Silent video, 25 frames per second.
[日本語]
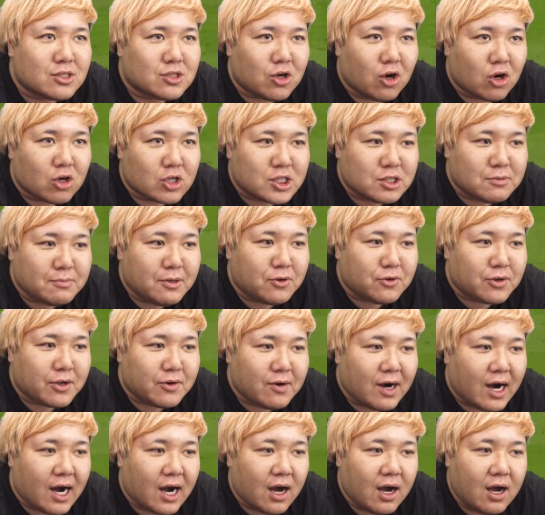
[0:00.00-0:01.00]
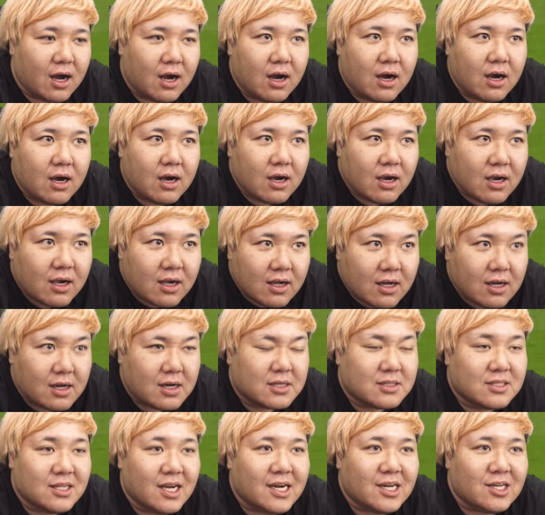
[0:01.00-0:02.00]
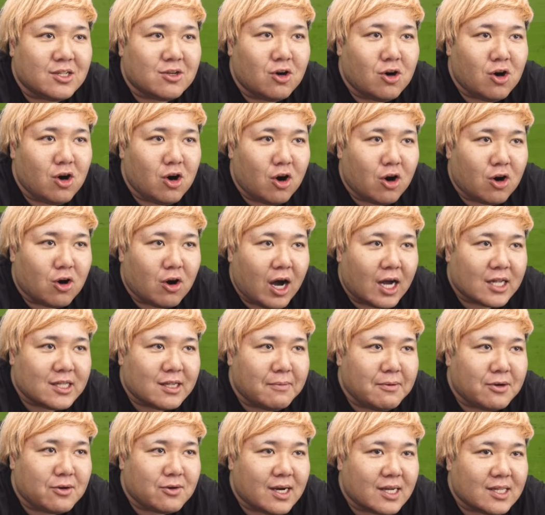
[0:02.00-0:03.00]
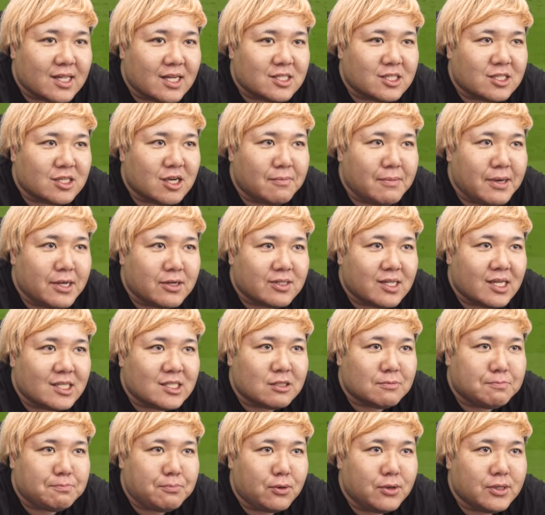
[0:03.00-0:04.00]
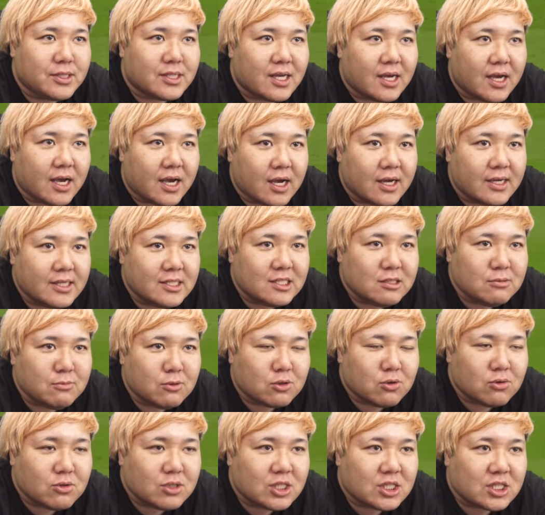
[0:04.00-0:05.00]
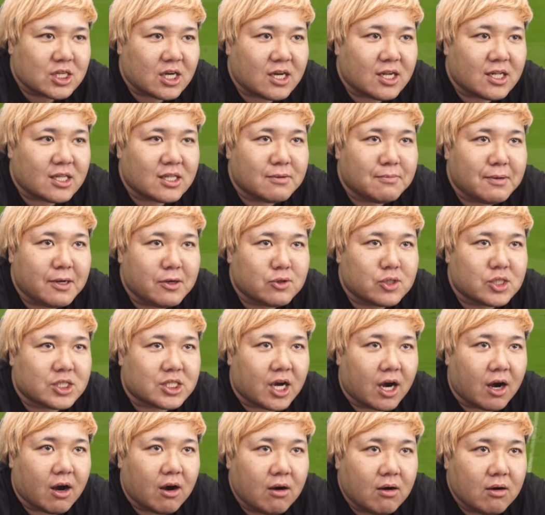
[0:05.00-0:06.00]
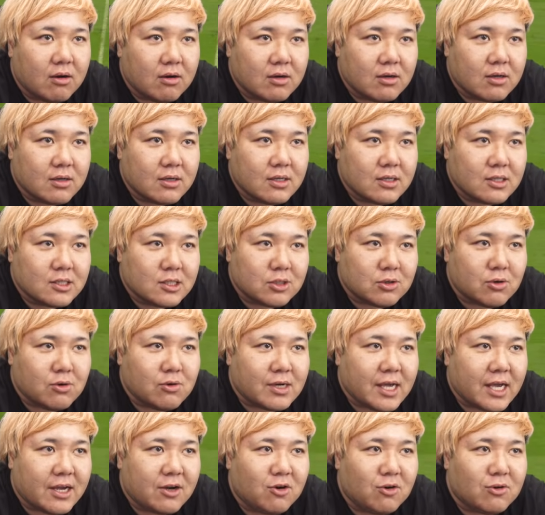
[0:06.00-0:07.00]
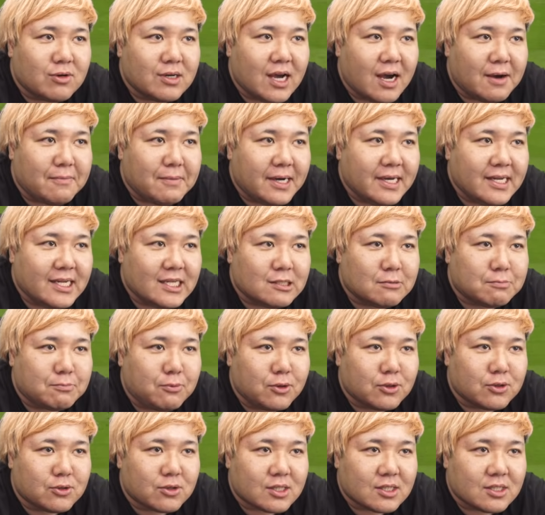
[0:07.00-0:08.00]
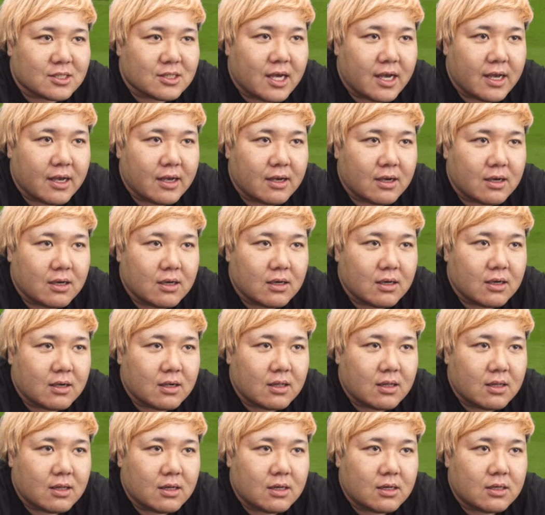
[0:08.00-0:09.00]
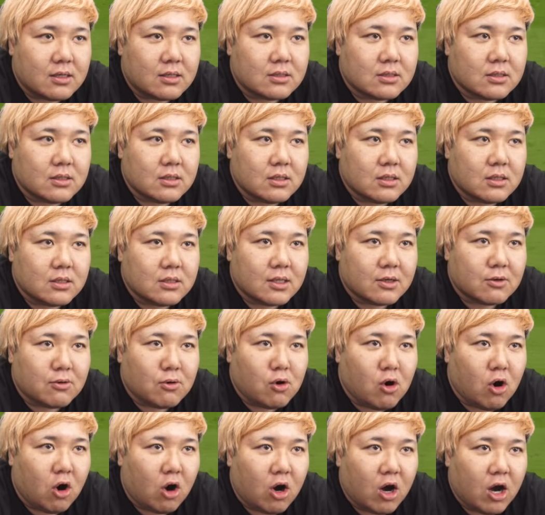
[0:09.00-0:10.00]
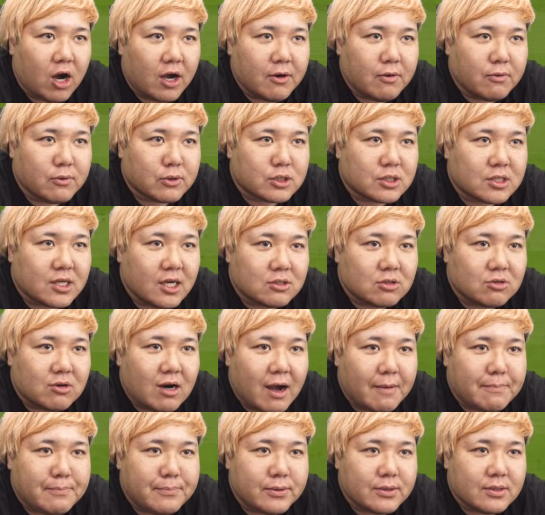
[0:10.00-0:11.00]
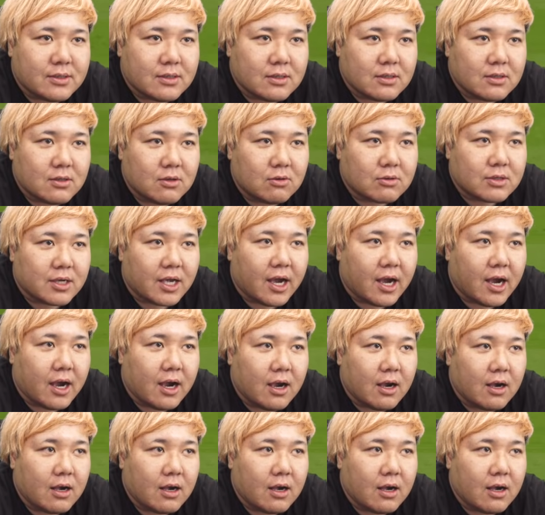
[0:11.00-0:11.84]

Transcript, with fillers: すよシメオネはだけど頭の形はメルテンスっぽいんでいつもどっちかなって迷っちゃうそこ結構なマイナスポイントですねここオフサイトラップオッケー